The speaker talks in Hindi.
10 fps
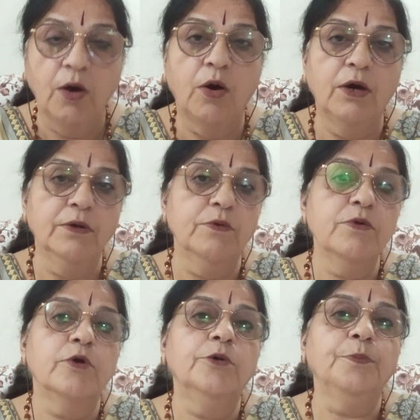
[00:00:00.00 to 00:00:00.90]
और
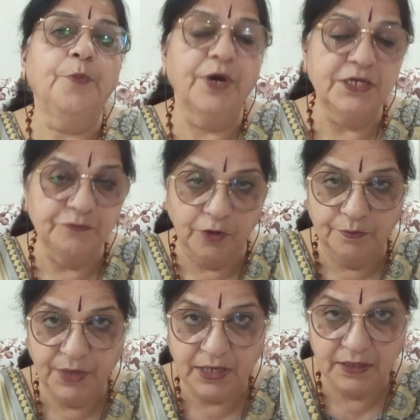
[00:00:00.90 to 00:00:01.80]
उनको पॉइंट
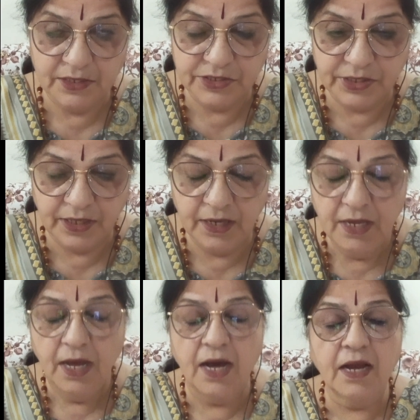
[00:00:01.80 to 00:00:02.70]
फॉर्म में कर दीजिए
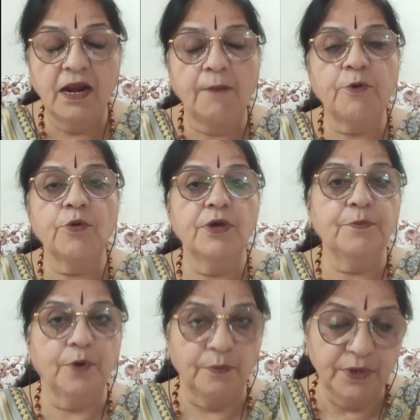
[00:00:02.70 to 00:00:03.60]
अगर आपको कोई
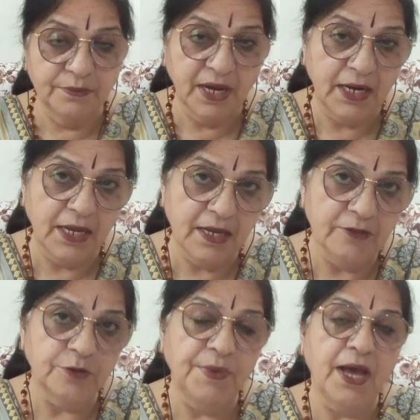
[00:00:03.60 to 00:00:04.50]
प्रॉब्लम आ रही है
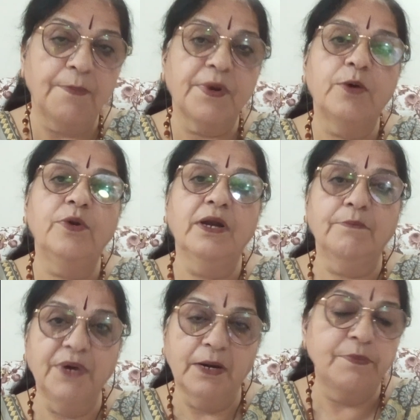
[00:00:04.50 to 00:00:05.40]
तो मैं आपको
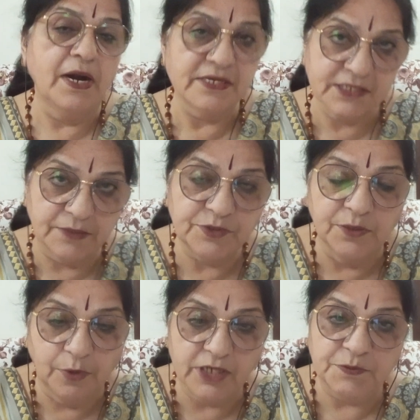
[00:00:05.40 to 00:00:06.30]
नंबर अपना
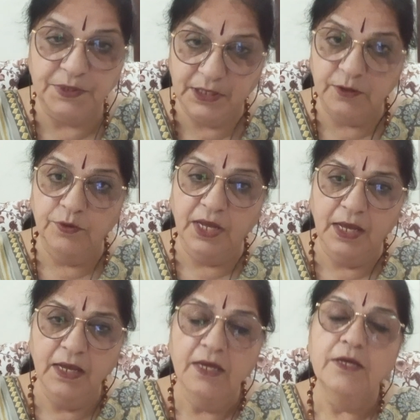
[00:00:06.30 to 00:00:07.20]
डिस्क्रिप्शन बॉक्स में दे
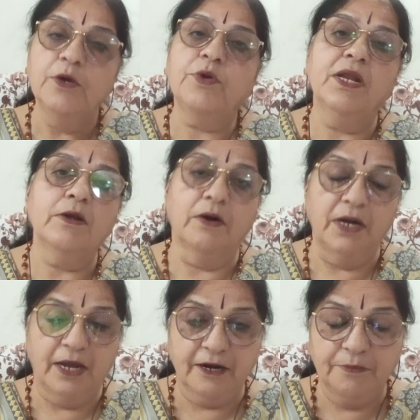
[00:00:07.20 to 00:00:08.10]
दूँगी यू कैन
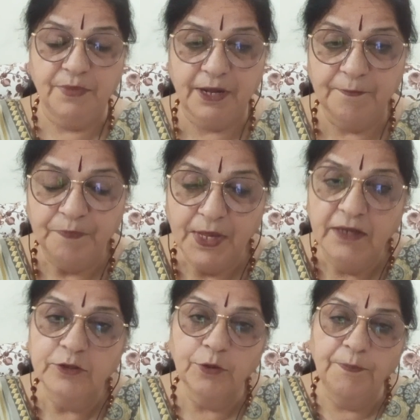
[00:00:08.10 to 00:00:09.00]
कॉन्टैक्ट मी
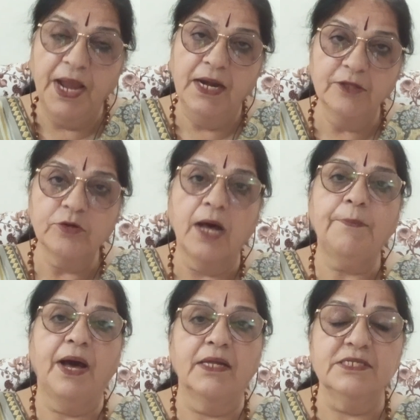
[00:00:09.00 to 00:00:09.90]
तो पहले तो
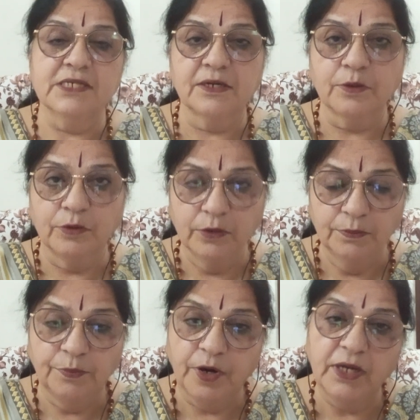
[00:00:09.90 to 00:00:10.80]
आप आंसर को
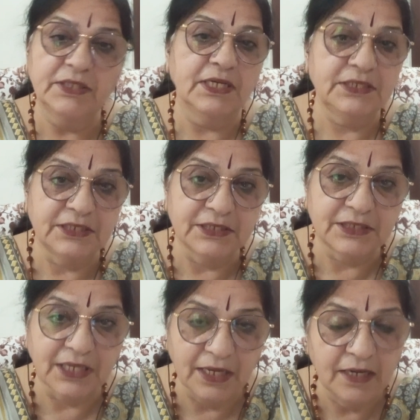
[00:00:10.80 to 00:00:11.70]
बहुत अच्छे
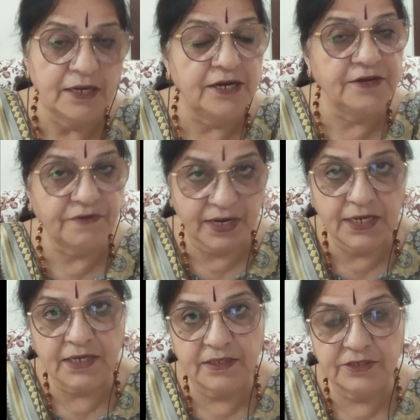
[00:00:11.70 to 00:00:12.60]
से डिवाइड
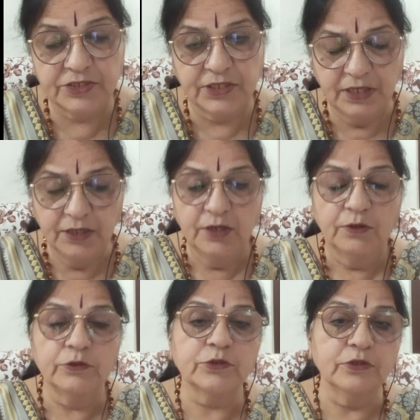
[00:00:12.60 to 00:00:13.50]
कर दीजिए
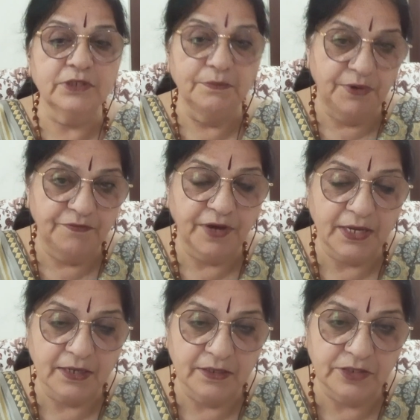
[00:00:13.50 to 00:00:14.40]
उसको सिंप्लीफाई
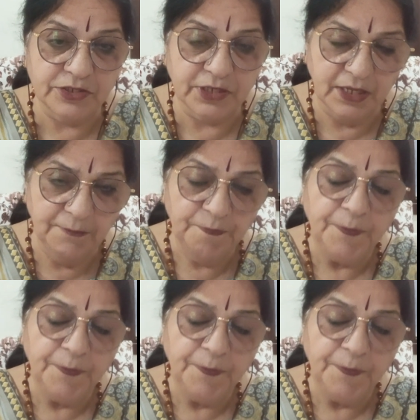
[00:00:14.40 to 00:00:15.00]
कर दीजिए